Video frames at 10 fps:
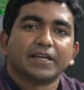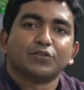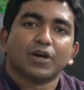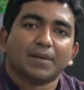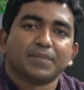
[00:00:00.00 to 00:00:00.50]

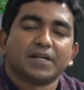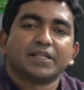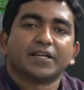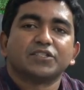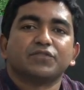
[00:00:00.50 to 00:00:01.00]
কিন্তু আপনারা
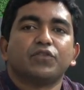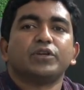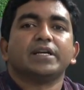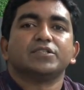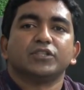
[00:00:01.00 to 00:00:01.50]
দেখা যাচ্ছে
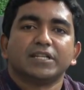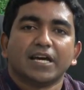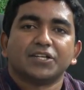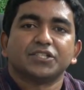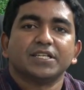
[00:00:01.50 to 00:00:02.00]
ফোনে যদি
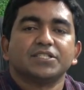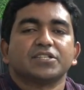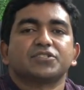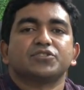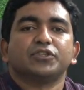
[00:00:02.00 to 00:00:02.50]
না আসে
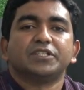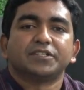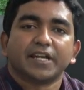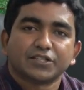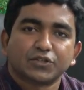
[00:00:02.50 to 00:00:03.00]
জাস্ট যদি
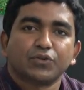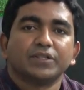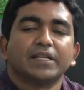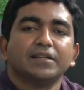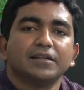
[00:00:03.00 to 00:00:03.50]
টেক্সট করে
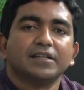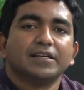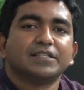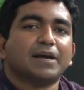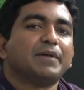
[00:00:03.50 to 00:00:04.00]
দেন
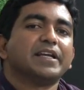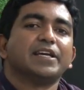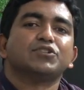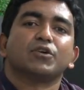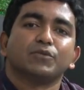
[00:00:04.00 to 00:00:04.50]
যে আমার
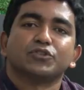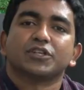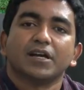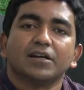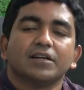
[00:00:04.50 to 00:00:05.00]
এই
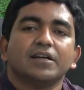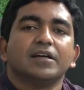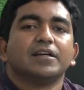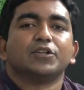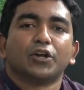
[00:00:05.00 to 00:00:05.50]
সমস্যা
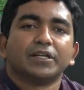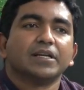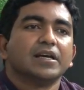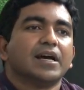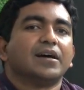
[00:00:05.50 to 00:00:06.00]
ধরেন
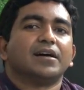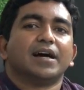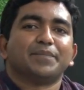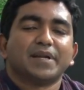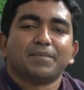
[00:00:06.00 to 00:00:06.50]

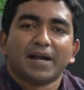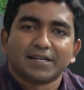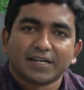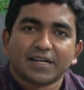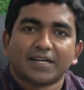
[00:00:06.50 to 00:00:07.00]
আপনার
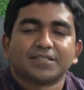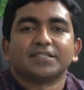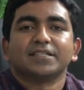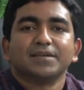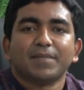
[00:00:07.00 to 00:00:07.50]
মালটার গাছ
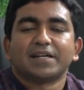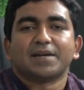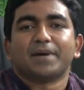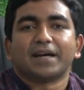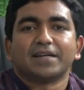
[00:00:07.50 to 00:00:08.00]
আছে
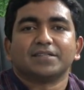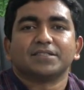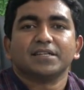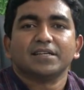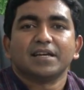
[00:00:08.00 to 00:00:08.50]
মালটার বাগান
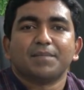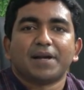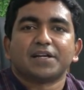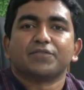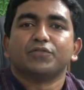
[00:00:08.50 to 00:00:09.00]
আছে
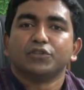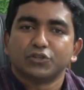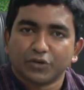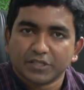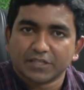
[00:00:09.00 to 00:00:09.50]
মালটার ফুল
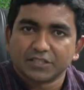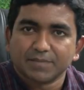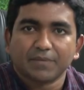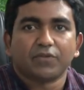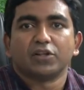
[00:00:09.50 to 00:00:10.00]
ঝরে যাচ্ছে
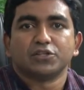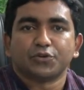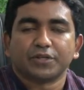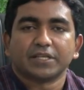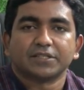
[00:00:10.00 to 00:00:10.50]
বা ফল
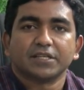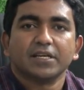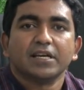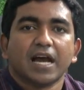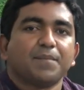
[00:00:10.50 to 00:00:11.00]
ঝরে যাচ্ছে
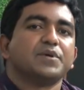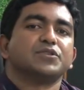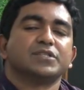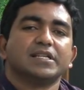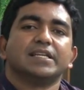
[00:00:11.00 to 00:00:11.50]
আপনি
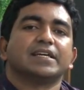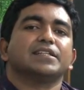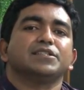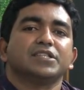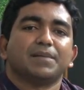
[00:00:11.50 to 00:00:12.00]
যদি লিখে
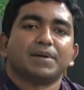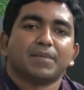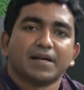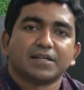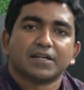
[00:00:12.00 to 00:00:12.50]
দেন যে আমার
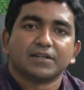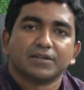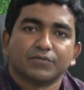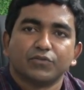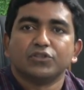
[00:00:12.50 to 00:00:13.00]
মালটার
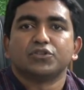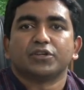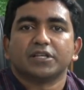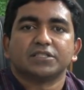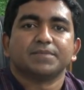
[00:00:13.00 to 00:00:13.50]
ফুল
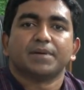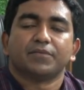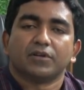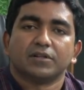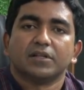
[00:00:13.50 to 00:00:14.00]
ঝরে যাচ্ছে বা
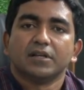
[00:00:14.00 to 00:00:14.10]
ফল